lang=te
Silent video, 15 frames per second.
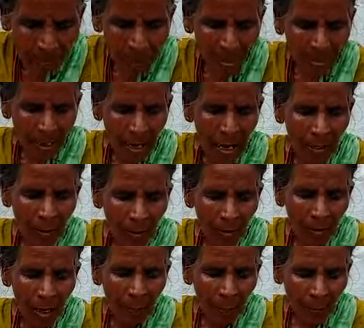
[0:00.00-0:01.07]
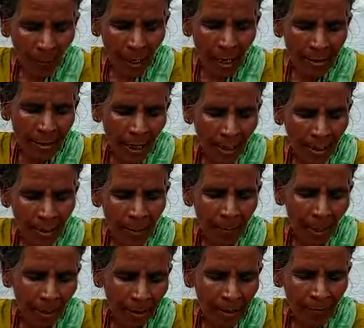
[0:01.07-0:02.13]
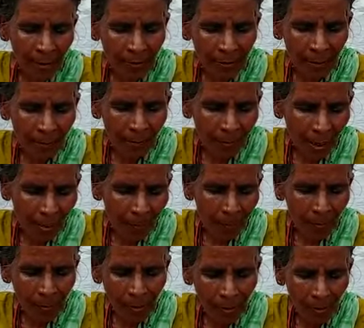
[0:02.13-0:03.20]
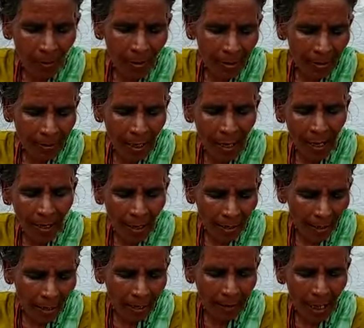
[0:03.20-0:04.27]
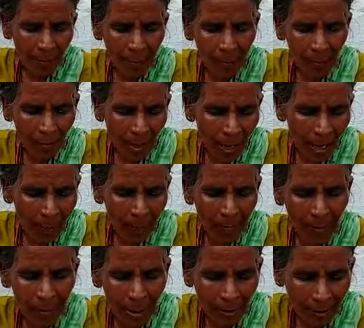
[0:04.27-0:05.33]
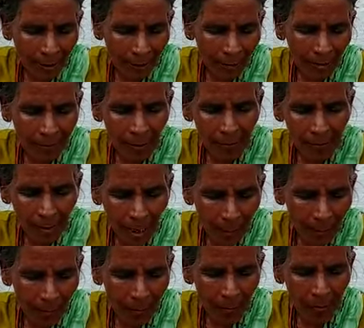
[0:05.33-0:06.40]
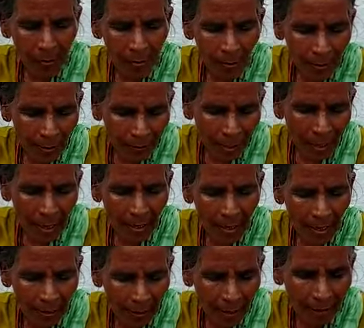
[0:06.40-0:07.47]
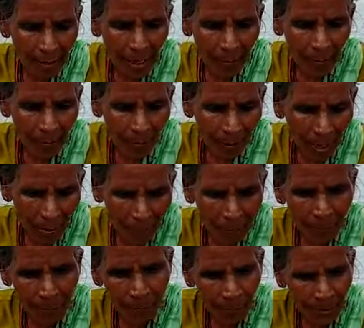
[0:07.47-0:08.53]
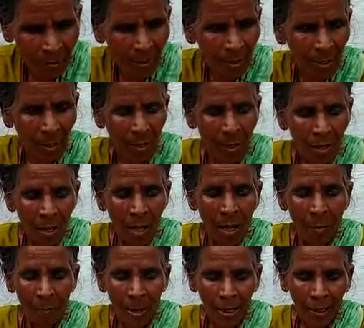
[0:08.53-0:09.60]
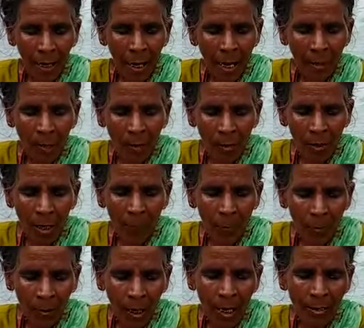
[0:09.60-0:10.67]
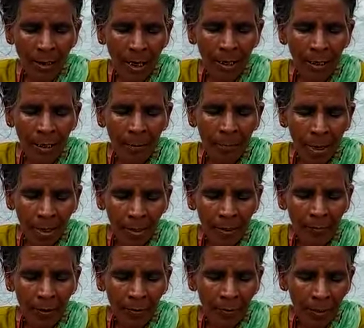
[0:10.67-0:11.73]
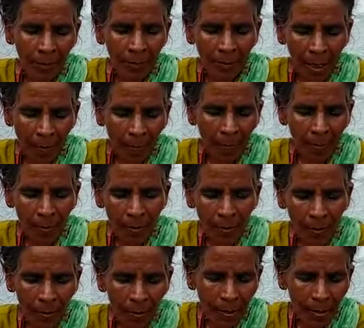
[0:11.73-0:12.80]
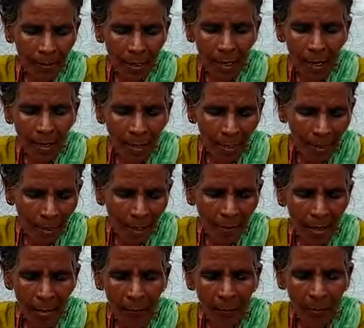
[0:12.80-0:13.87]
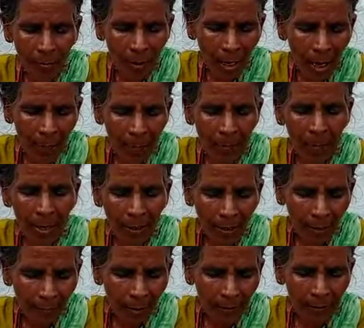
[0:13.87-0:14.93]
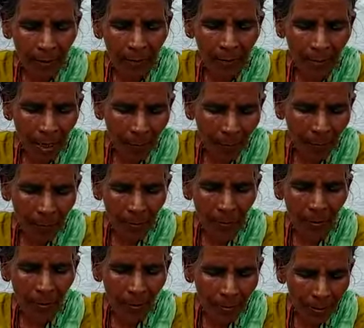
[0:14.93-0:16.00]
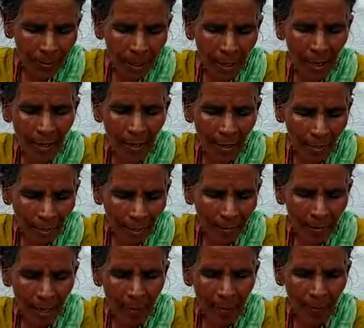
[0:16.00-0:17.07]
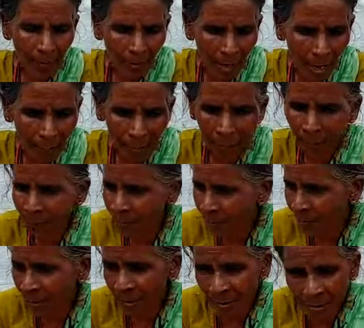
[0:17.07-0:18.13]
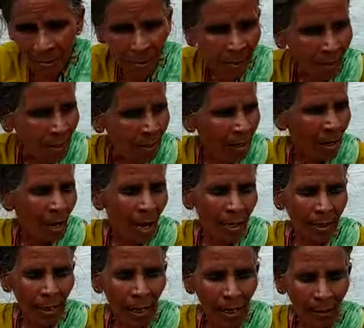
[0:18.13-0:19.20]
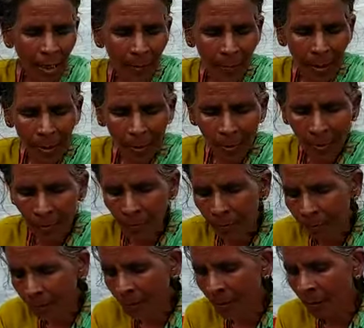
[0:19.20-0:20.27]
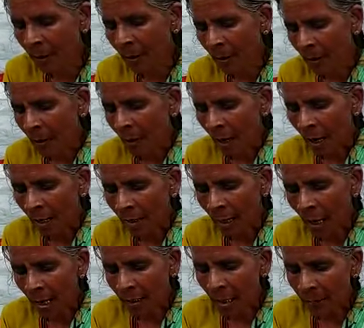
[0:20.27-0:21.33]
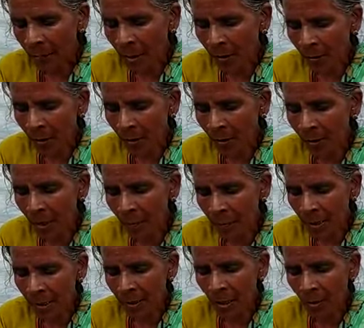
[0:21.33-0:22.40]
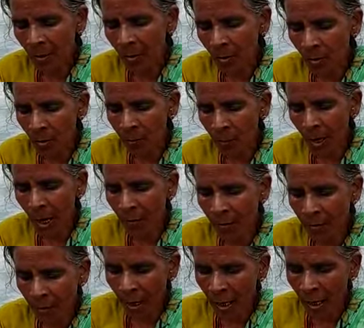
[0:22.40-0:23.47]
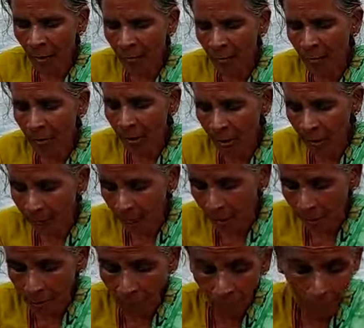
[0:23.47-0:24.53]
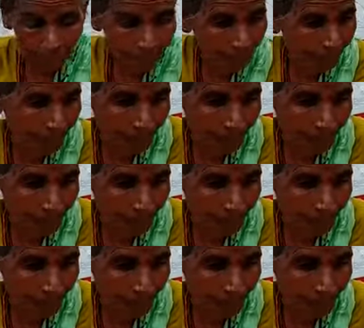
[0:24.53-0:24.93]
మక్కాలోన బుక్క తల్లి మరి బొత్తం తమ్ముడో ఇదారన్న రములాము మరి బొత్తం తమ్ముడో ఇద్దరన్న సమూలాము మక్కాలోన బుక్క తల్లి మరి బొత్తం తమ్ముడో ఇదారన్న రములాము మరి బొత్తం తమ్ముడో ఇదారన్న రములాము అన్నాదంల అన్నాదంల కొరిర మీద రెండు పావిరాడు ఇరాడు ఎక్కడ వాయి రూపాయలు